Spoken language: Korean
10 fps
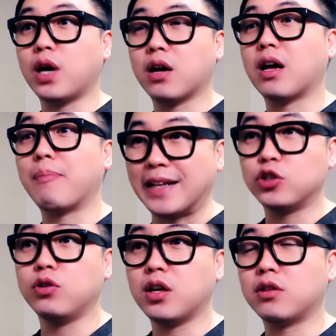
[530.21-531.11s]
항상
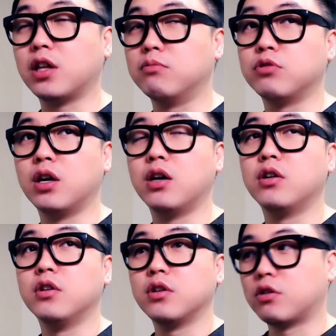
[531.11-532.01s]
반전이기 때문에
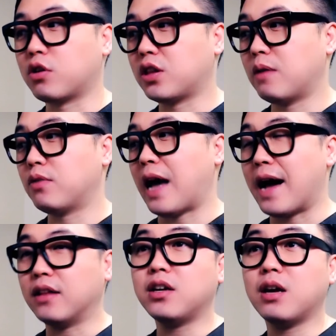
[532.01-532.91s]
그렇기 때문에
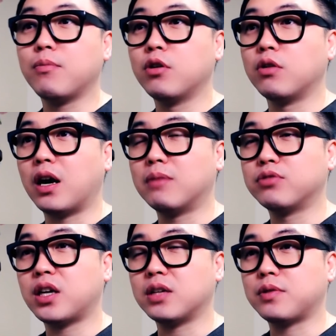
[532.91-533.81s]
아니라면
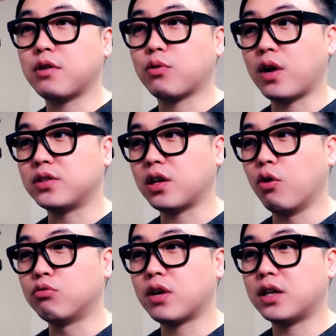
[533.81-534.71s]
아부장 입장에선 굉장히
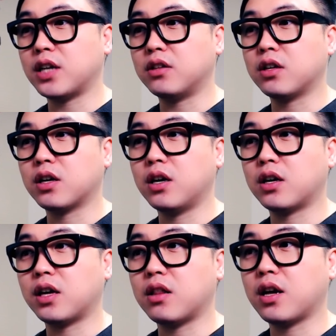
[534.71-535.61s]
억울하지
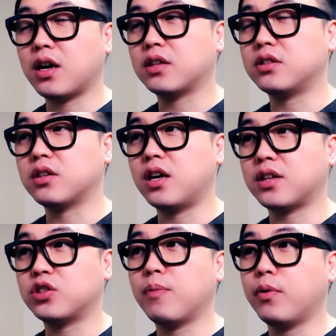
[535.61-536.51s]
않을까라는 생각이 드는 게
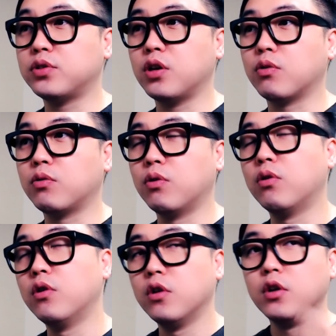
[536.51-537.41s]
일단 첫 번째였고